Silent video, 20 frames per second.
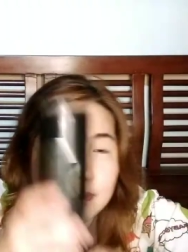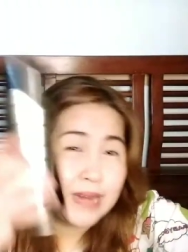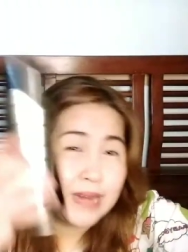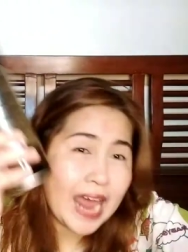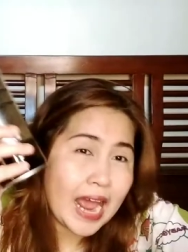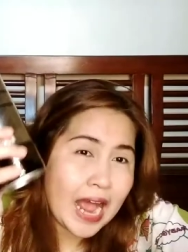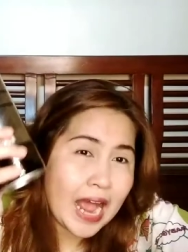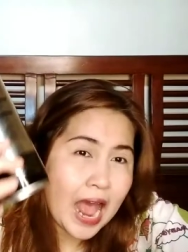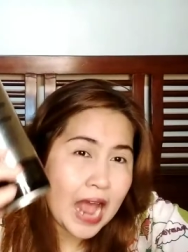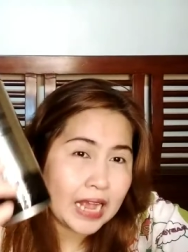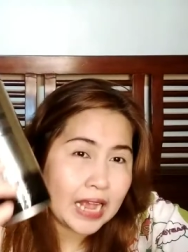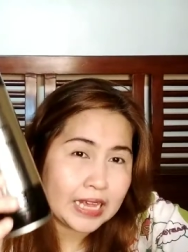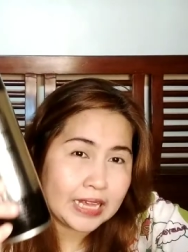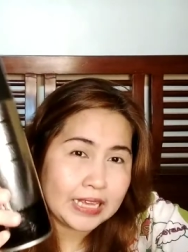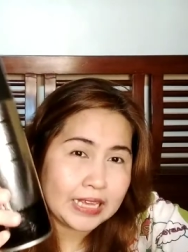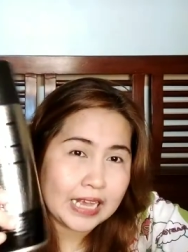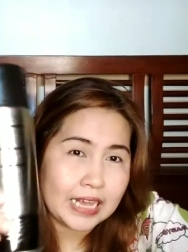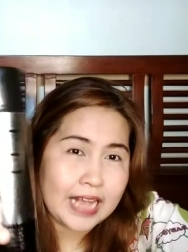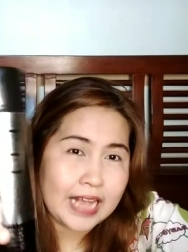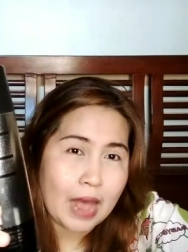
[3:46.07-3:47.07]
Black ang
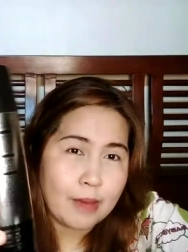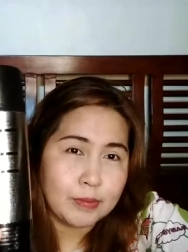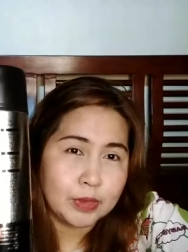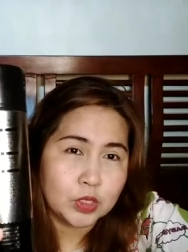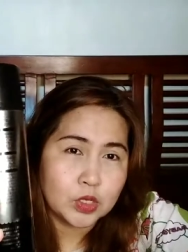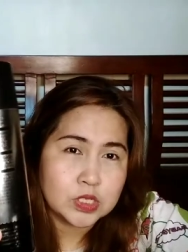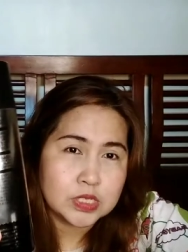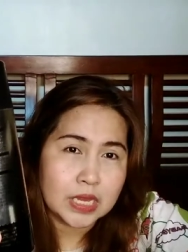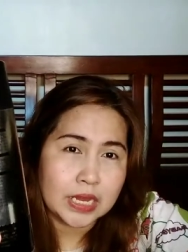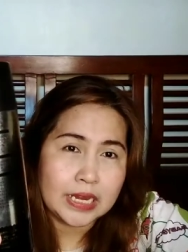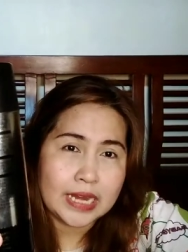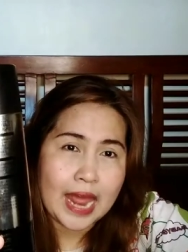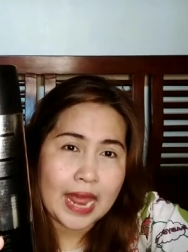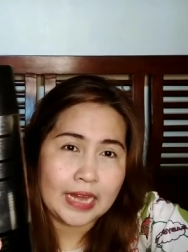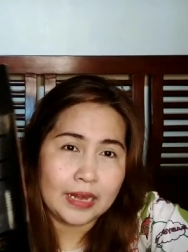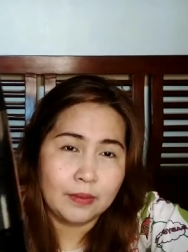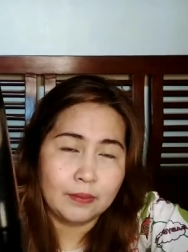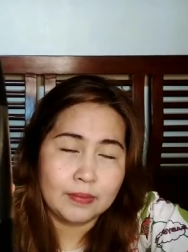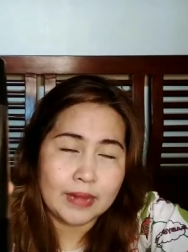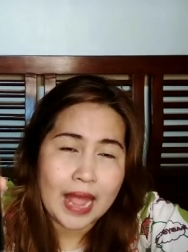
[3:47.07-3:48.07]
igagamit ko sa
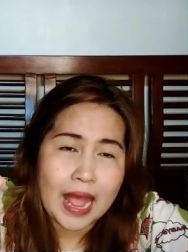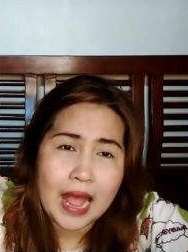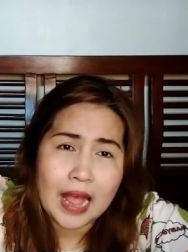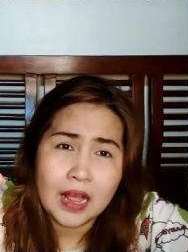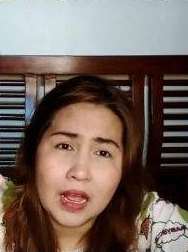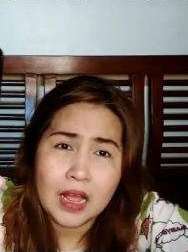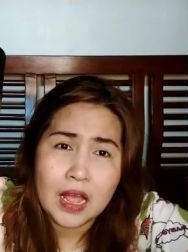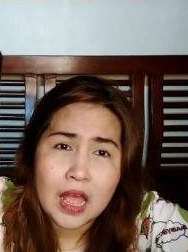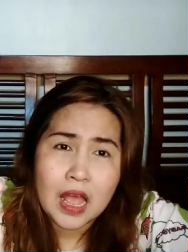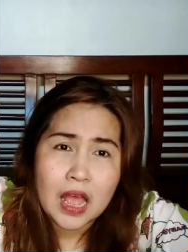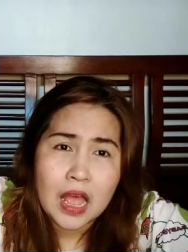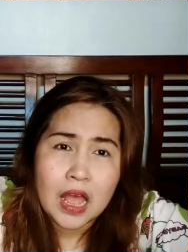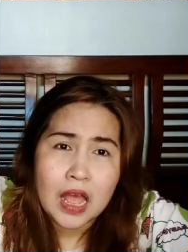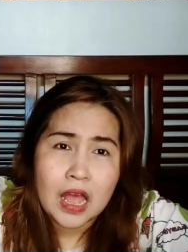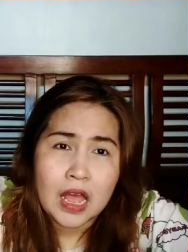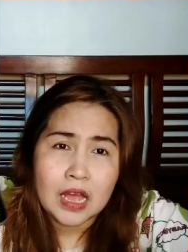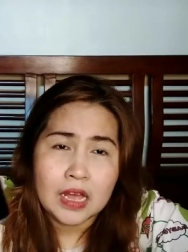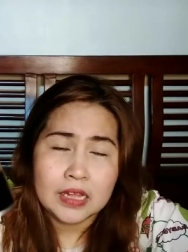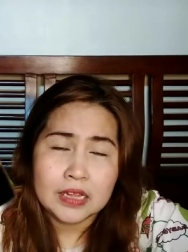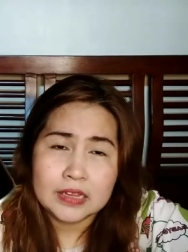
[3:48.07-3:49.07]
ilalim ng
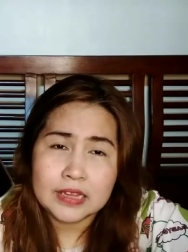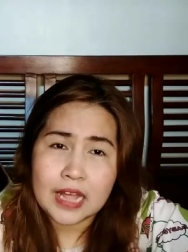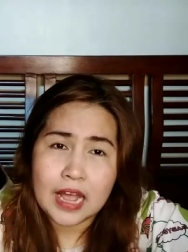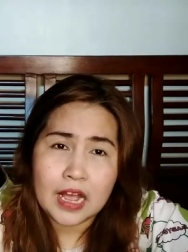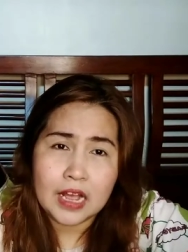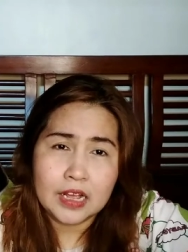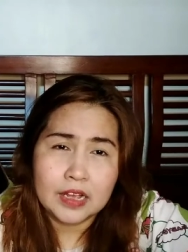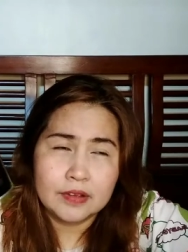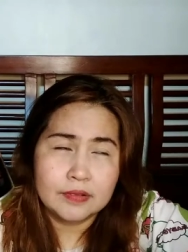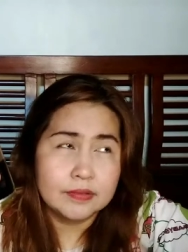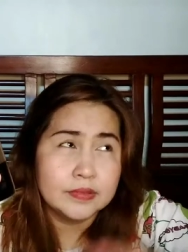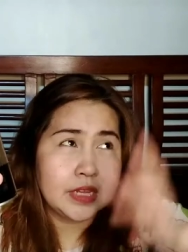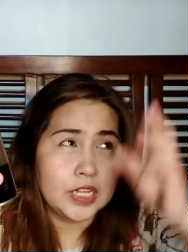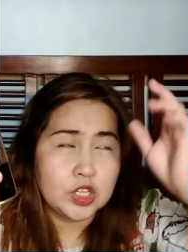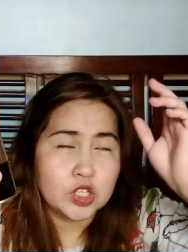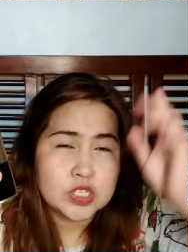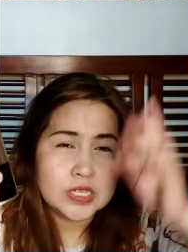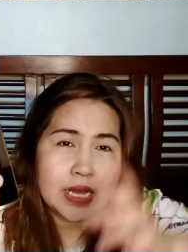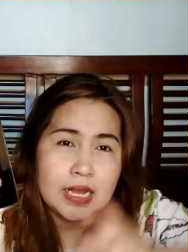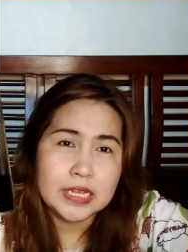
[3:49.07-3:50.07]
ng
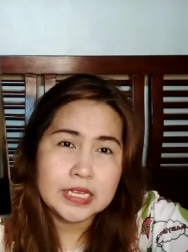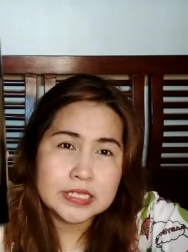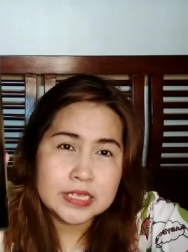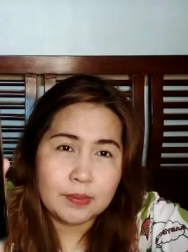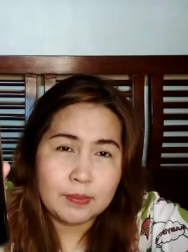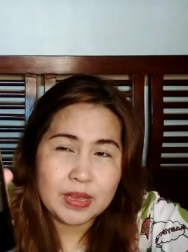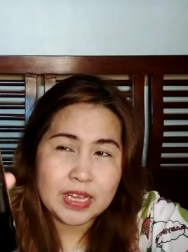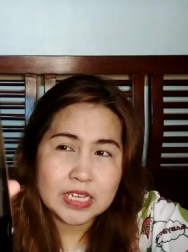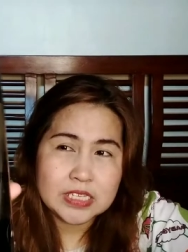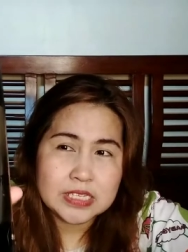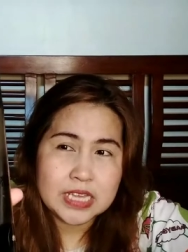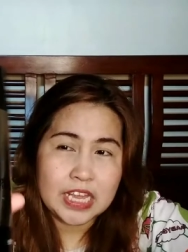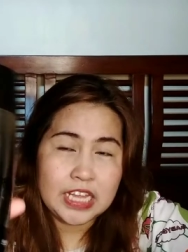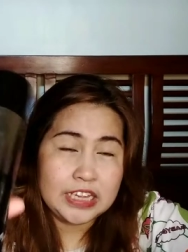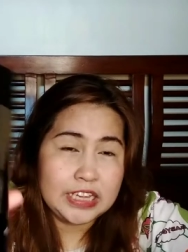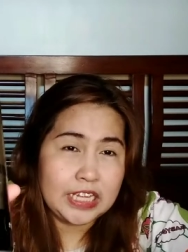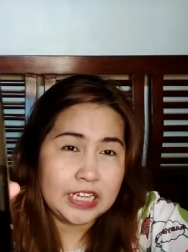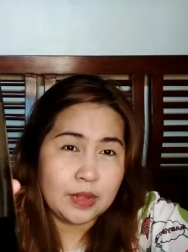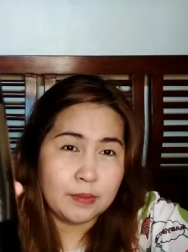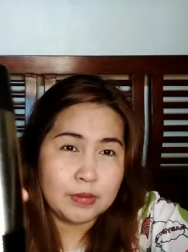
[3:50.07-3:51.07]
dito sa kisame kasi
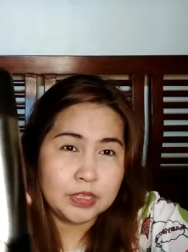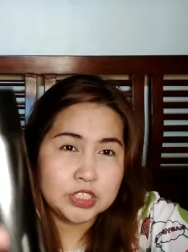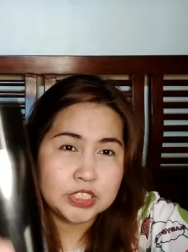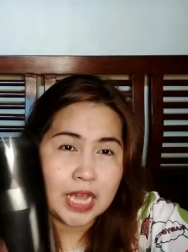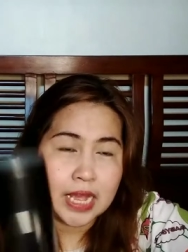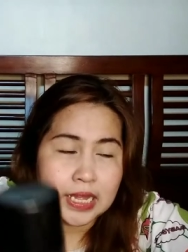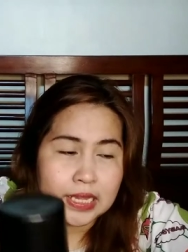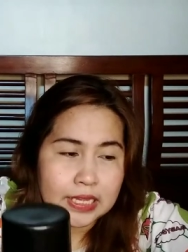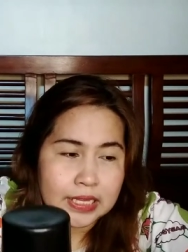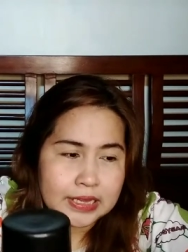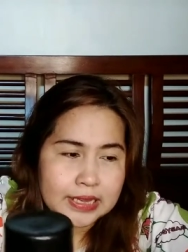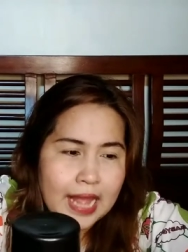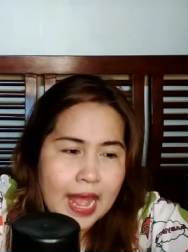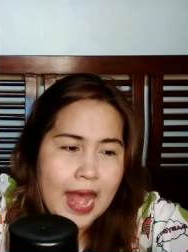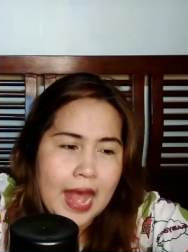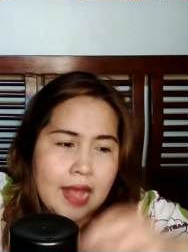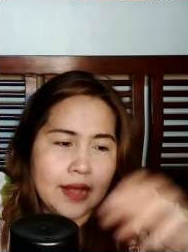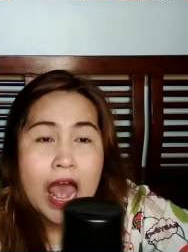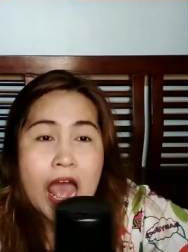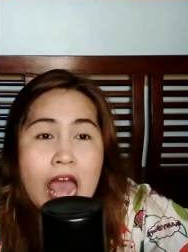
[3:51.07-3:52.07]
hindi naman siya
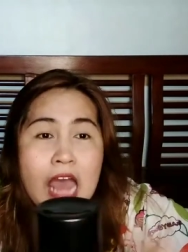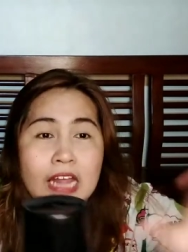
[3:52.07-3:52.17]
kita.